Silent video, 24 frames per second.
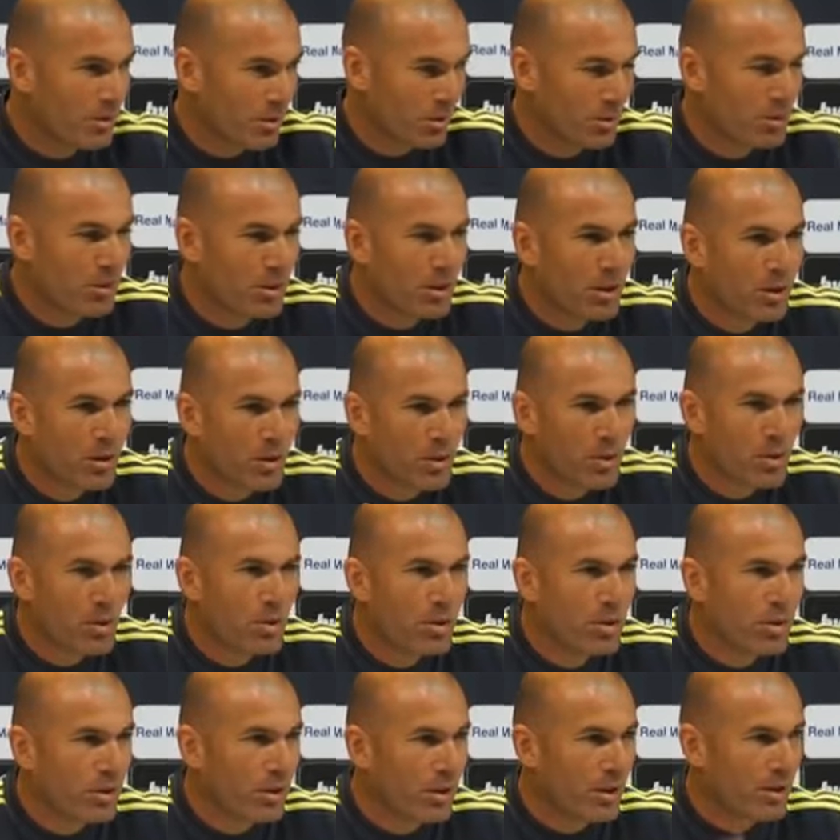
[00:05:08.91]
cuando digo
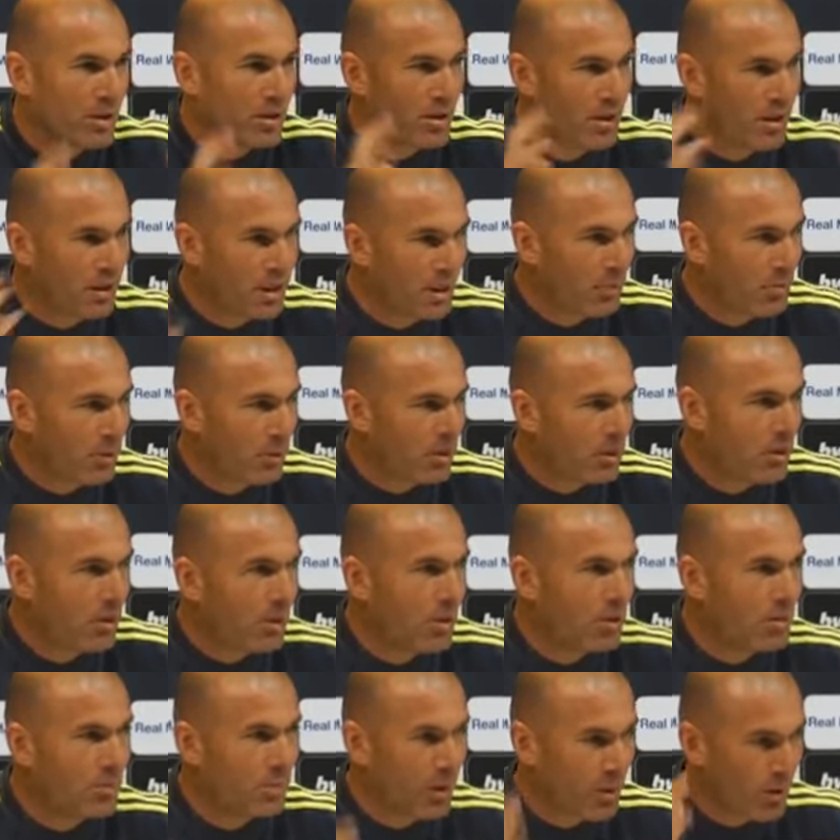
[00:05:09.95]
yo es el equipo
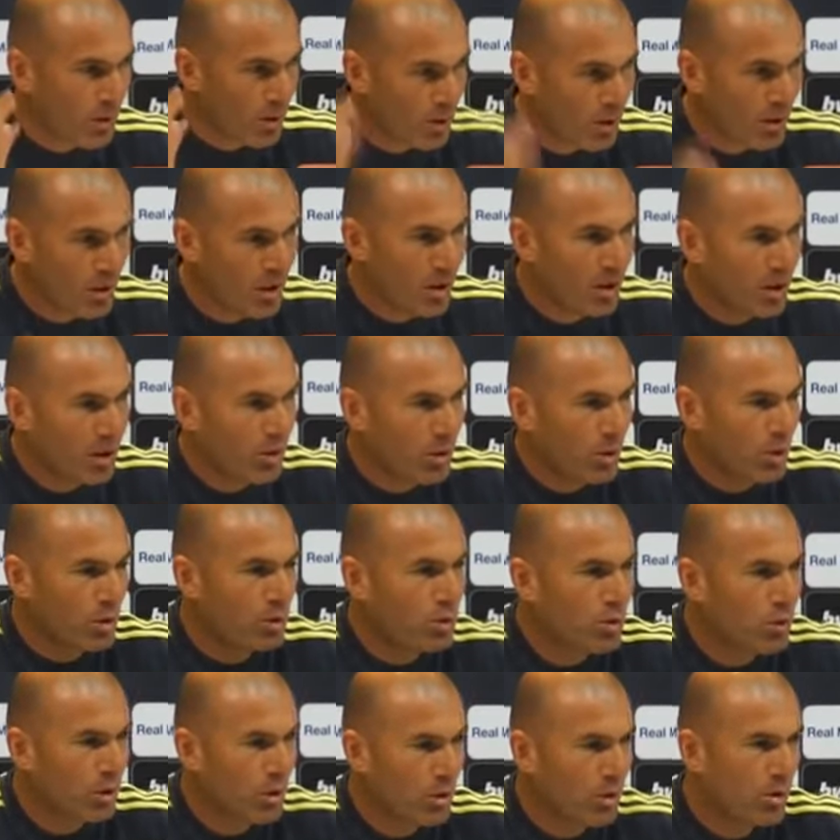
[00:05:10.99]
todos, pero los
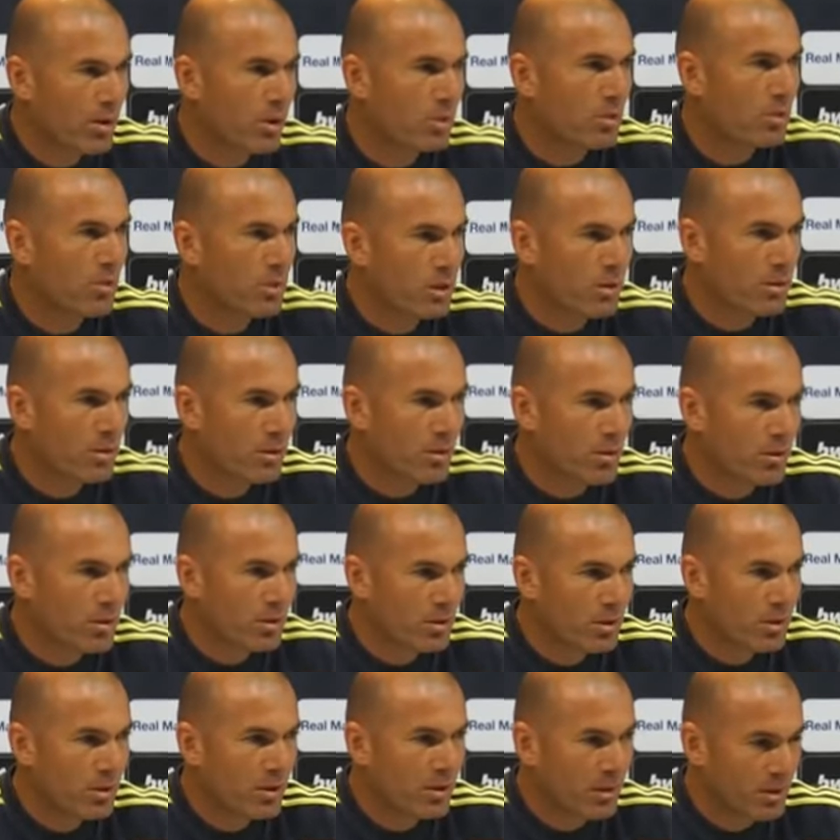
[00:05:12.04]
jugadores sobre todo,
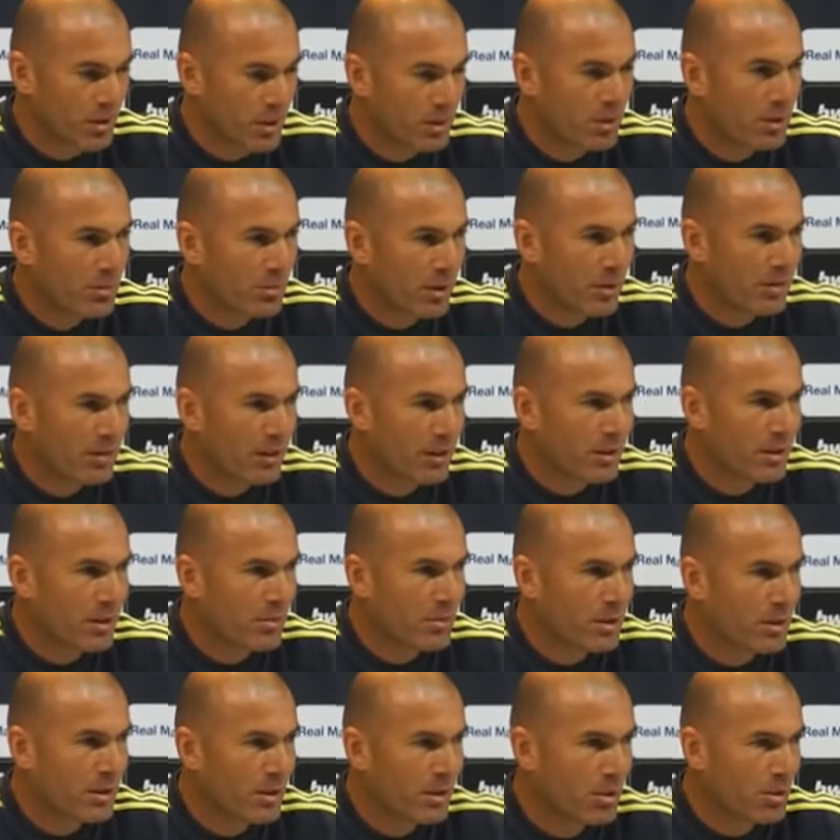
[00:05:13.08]
y saben
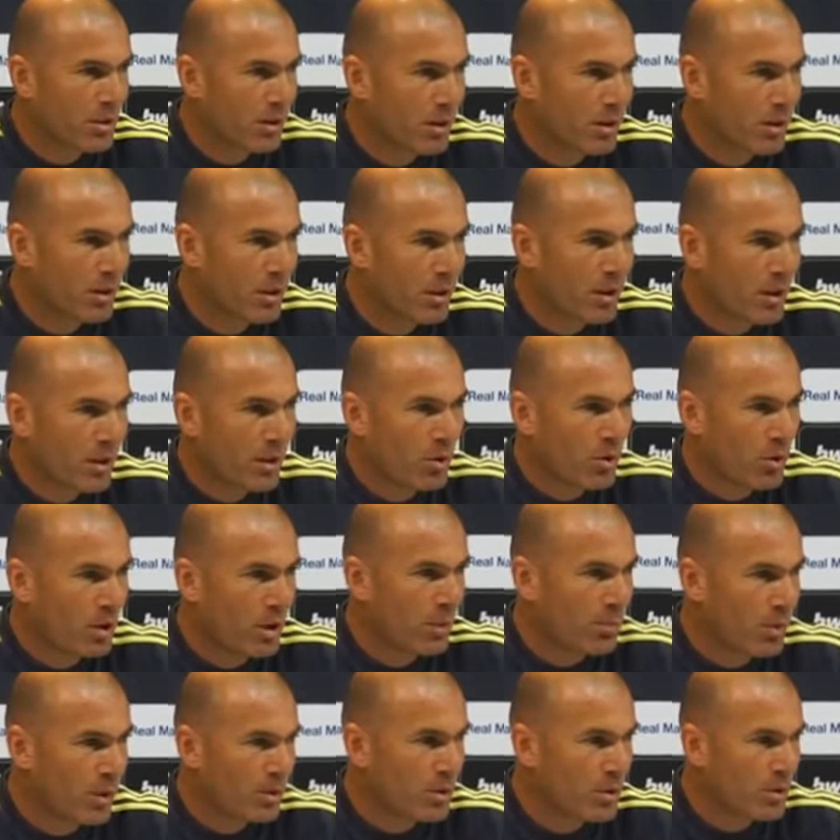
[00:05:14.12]
perfectamente lo que, lo
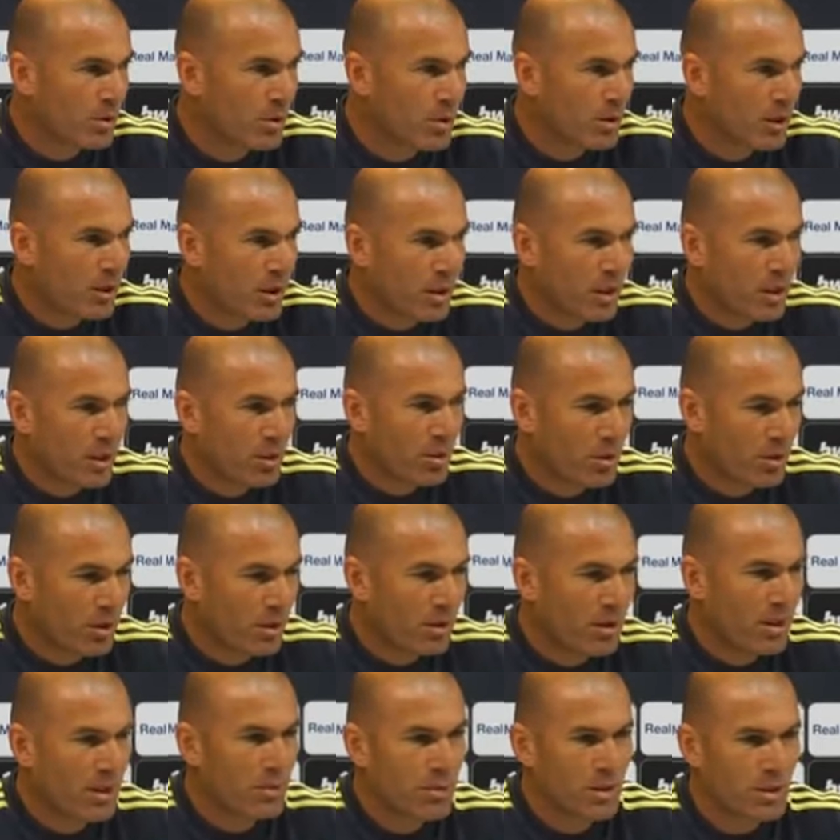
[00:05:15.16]
que pasó y lo que
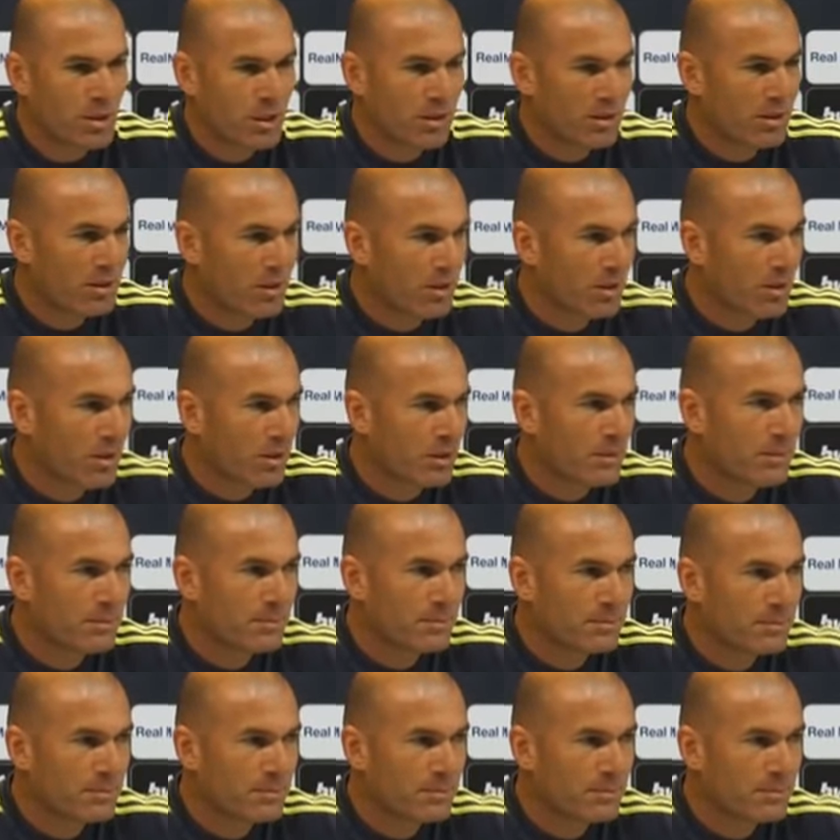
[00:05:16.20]
tenemos que hacer ahora.